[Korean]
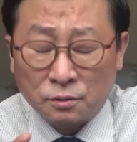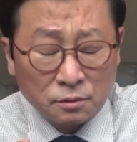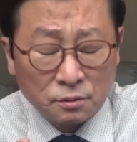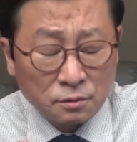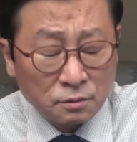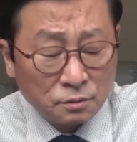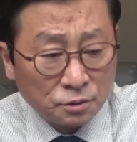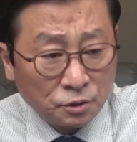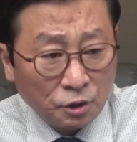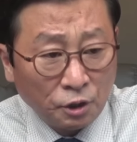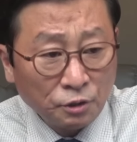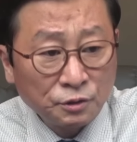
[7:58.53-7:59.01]

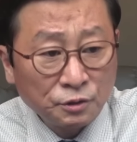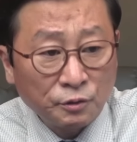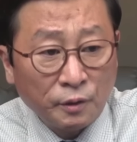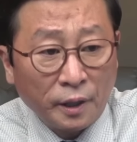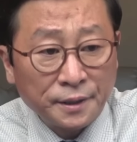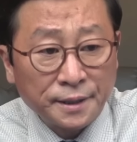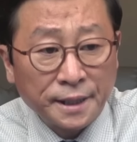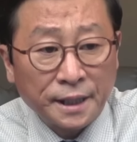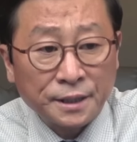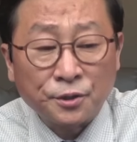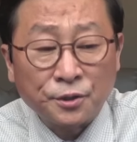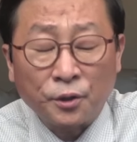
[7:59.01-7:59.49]

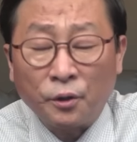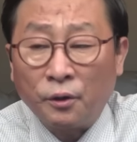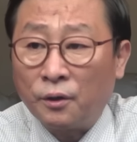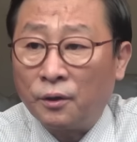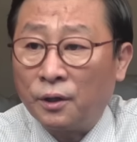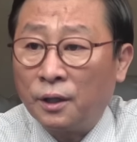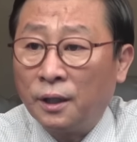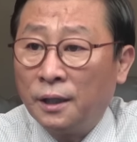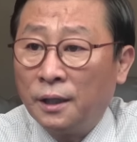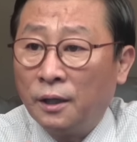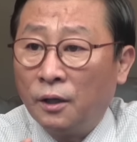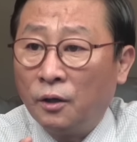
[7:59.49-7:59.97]
선관위에서
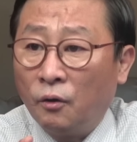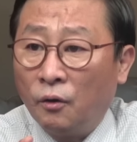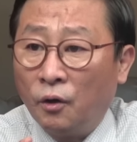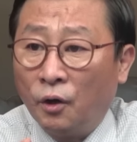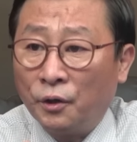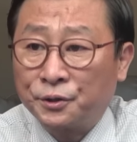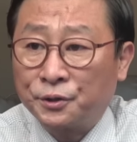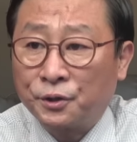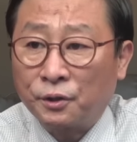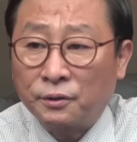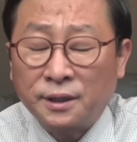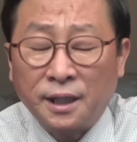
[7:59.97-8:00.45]

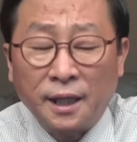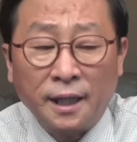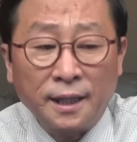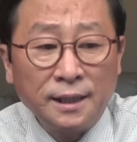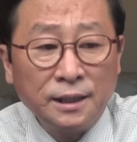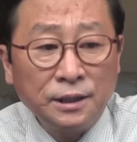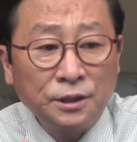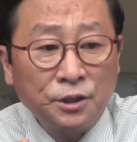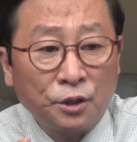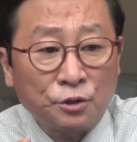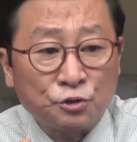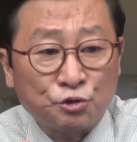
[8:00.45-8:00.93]
어떻게
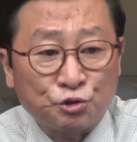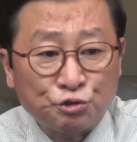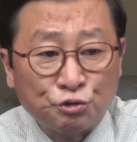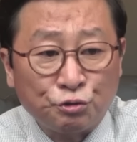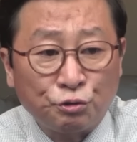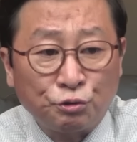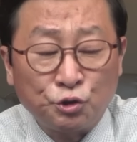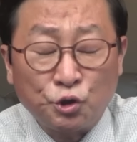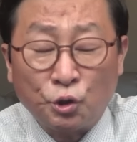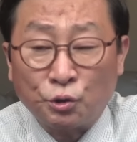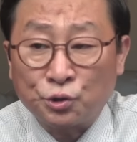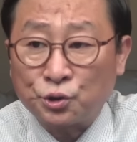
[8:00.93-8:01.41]
이런
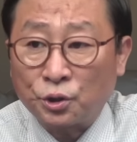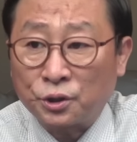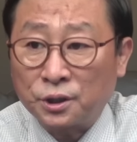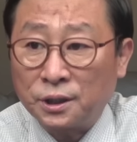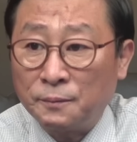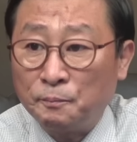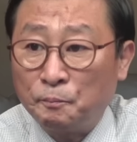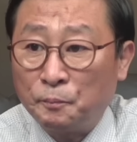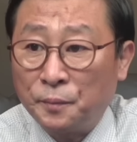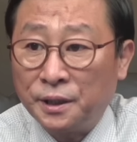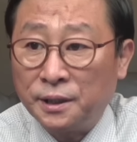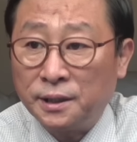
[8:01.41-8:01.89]

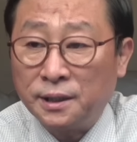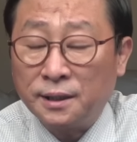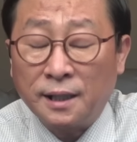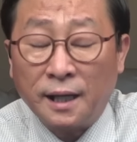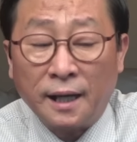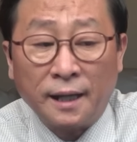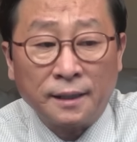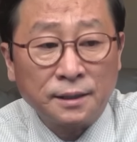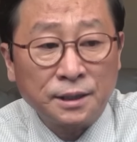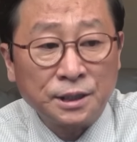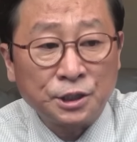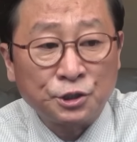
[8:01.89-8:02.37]
충격적인
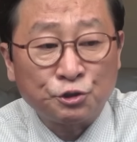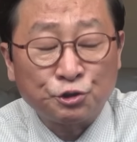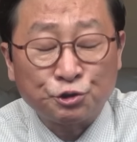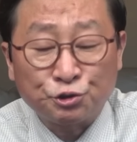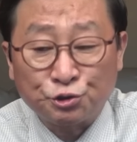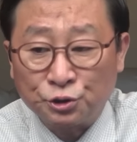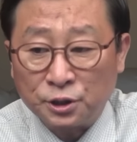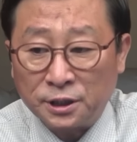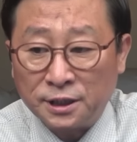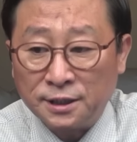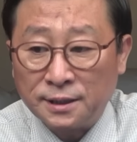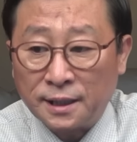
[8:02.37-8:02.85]
비리가 있을
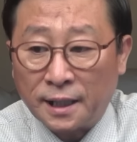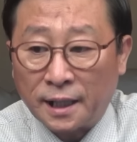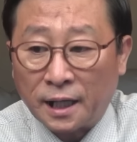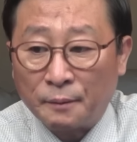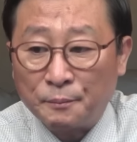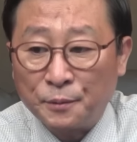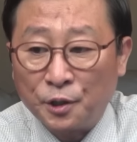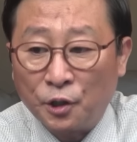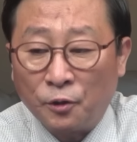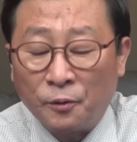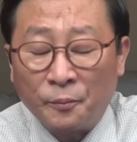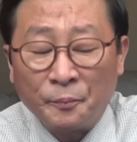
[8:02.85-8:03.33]
수
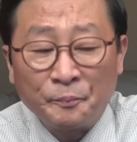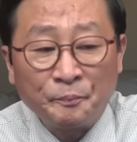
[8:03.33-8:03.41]
있나라며